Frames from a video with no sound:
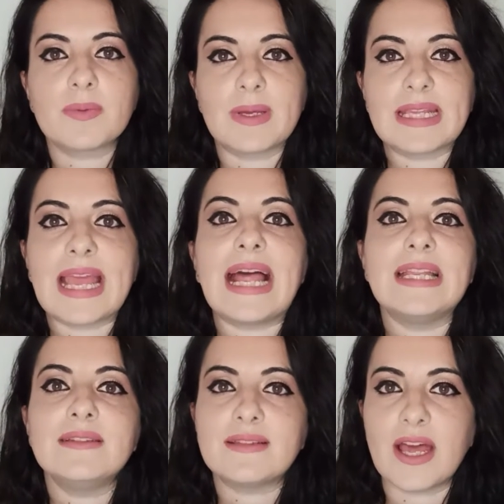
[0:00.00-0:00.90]
perché
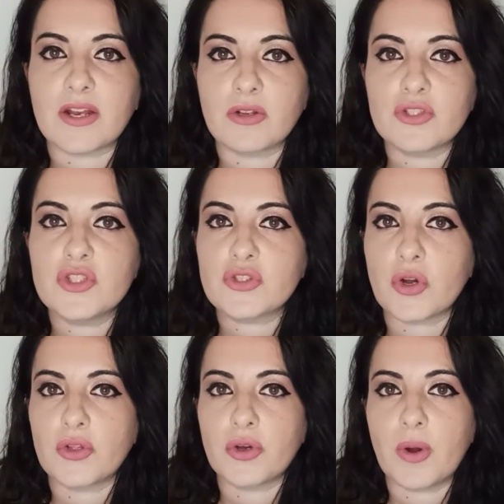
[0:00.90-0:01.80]
all'interno ci
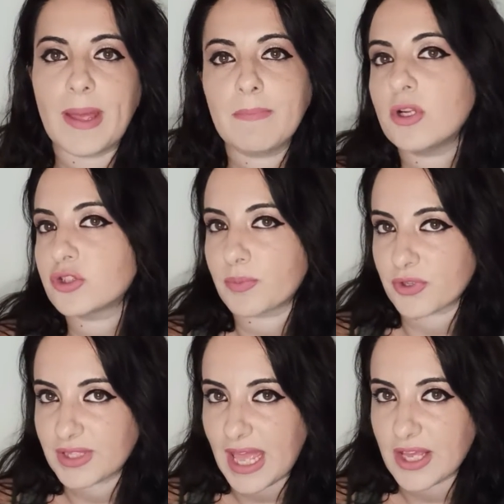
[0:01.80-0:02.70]
sono, è molto
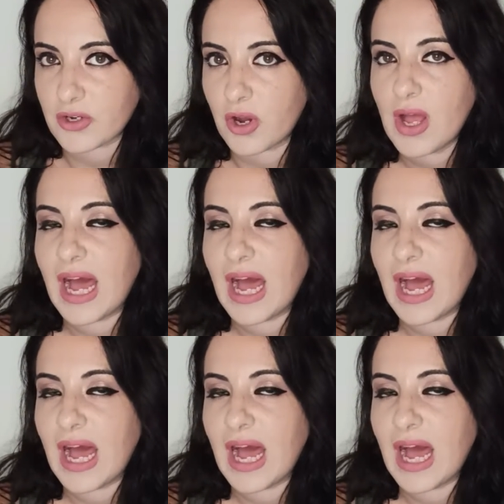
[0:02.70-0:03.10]
proteico,